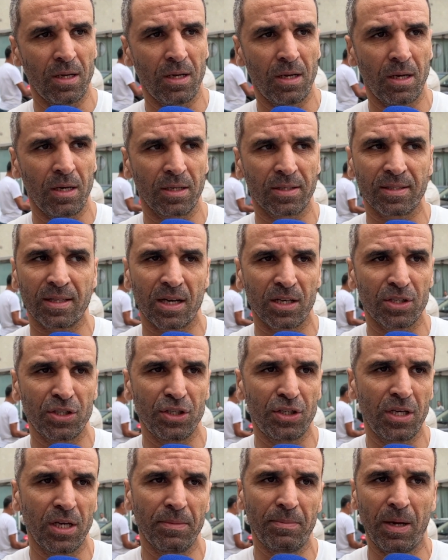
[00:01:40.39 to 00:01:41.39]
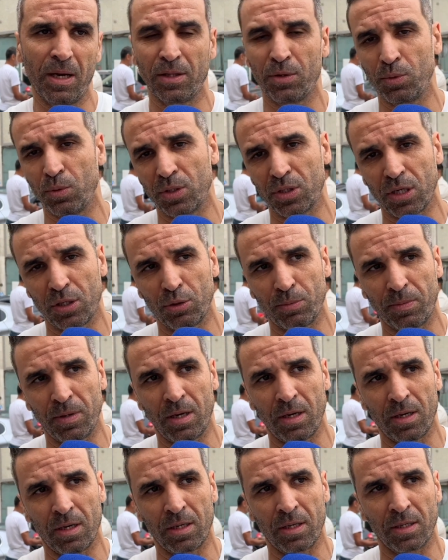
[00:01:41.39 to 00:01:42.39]
الاستراتيجيه مع دول جنوب
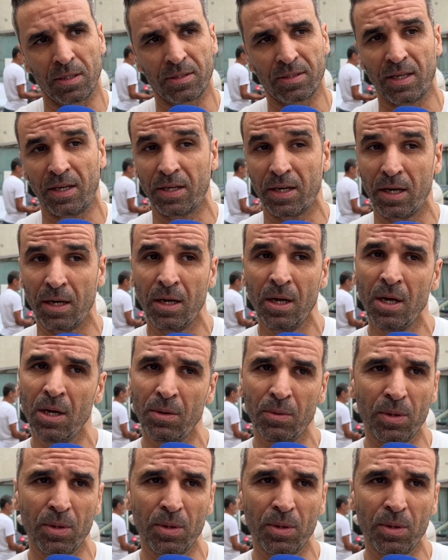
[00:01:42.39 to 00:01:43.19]
الصحراء